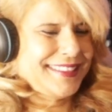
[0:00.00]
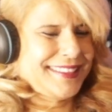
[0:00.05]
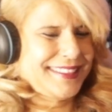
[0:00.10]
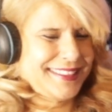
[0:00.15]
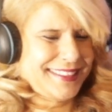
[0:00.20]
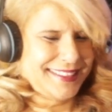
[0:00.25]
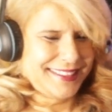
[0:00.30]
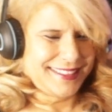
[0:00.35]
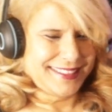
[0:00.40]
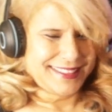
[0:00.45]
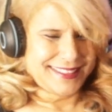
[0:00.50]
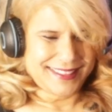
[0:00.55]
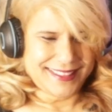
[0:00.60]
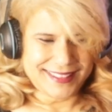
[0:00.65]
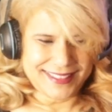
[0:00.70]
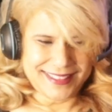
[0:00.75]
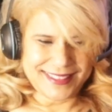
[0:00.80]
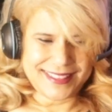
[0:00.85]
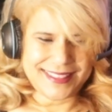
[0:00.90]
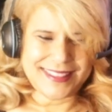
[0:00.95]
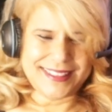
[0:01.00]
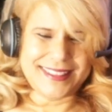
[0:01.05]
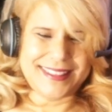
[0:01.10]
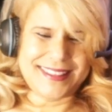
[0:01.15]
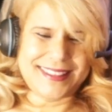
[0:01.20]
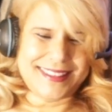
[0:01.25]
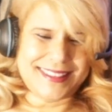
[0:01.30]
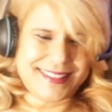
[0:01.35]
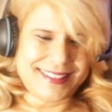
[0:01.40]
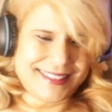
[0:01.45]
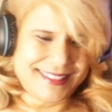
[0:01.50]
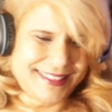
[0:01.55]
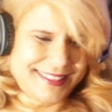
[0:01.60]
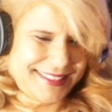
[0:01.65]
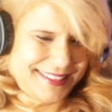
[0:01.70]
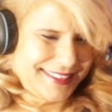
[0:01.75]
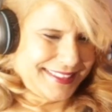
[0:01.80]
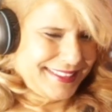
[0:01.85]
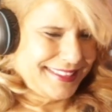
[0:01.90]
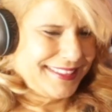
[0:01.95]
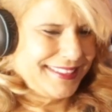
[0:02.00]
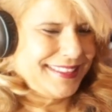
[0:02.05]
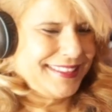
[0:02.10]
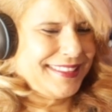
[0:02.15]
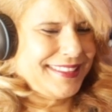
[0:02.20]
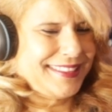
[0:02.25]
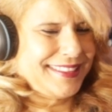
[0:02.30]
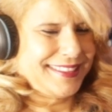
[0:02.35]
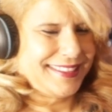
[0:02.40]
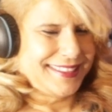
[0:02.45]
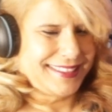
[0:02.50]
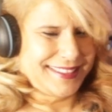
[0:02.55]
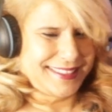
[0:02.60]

no hay marcha atrás Traspasa tu puerta,